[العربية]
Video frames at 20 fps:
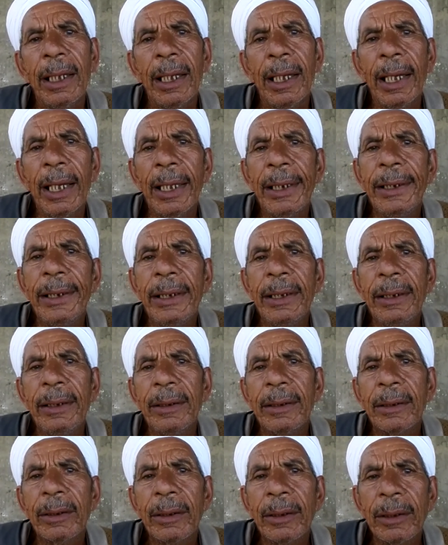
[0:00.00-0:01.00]
أنا
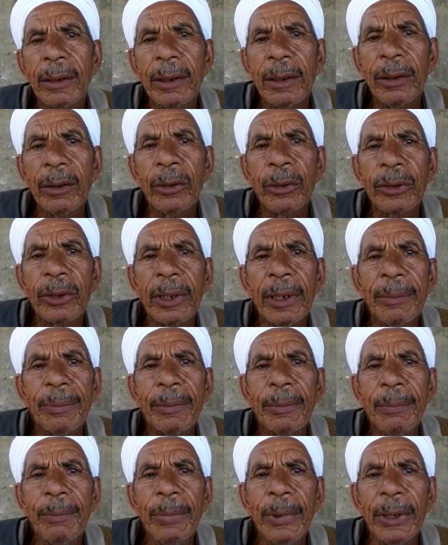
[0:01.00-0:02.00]
أصبت
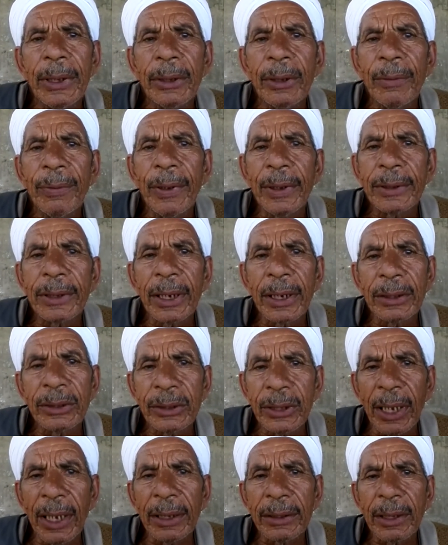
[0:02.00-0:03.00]
بدفعة
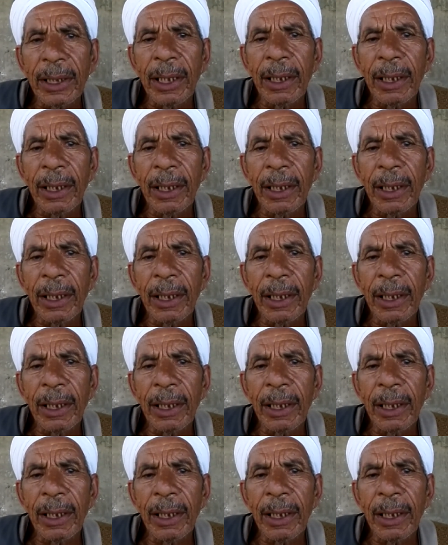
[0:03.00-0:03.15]
رشاش